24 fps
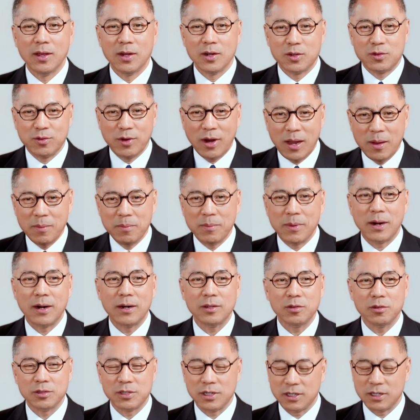专门
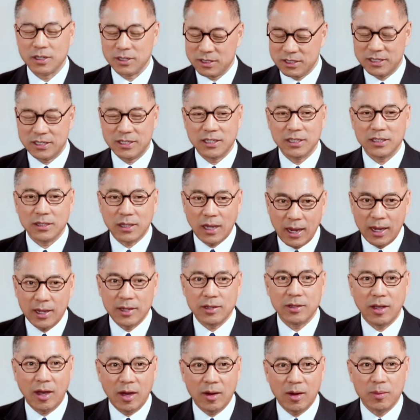就是习太
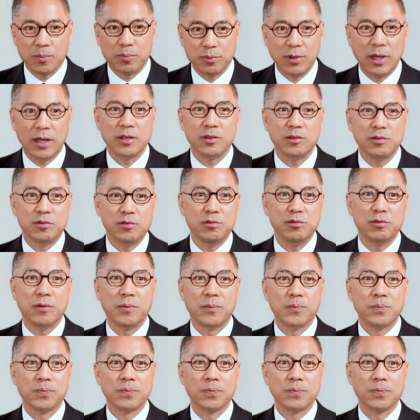阳不愿意去，